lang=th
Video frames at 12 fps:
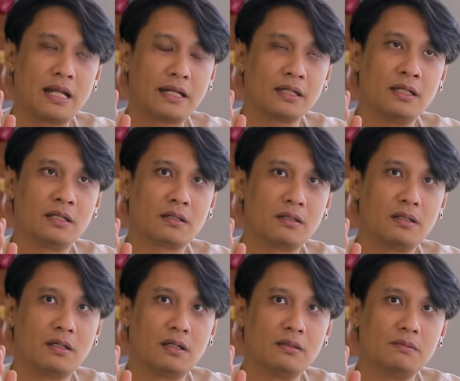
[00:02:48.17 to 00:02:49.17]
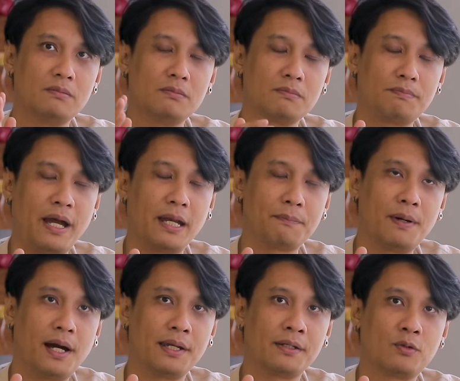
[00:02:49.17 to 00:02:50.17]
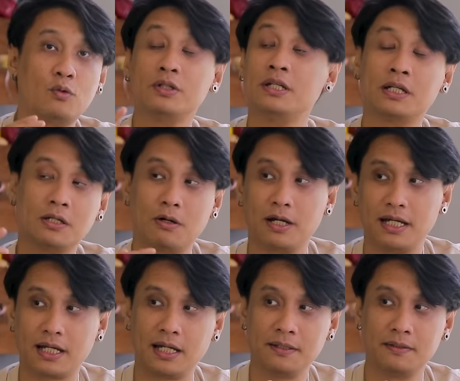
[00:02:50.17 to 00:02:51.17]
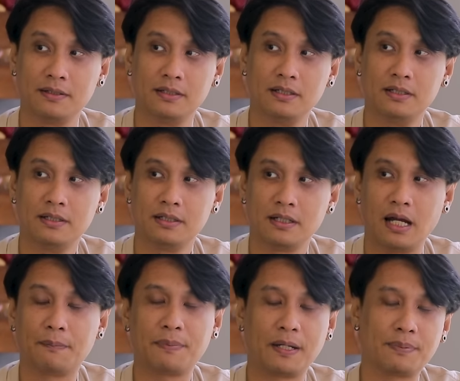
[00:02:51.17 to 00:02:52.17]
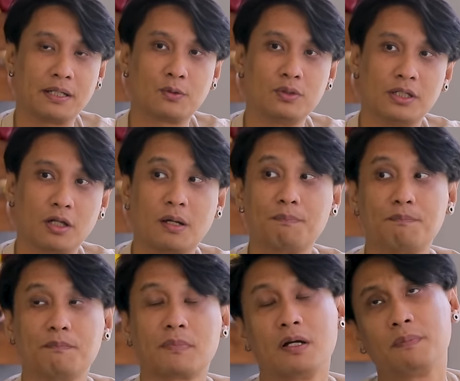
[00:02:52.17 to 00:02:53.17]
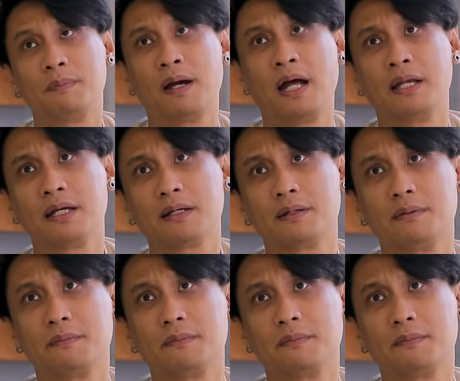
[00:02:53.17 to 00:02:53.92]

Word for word: นัดหนึ่งก็8,000คูณ100แล้วกัน อ่า อ่า8,000คูณ1แล้วก็ก็ประมาณนัด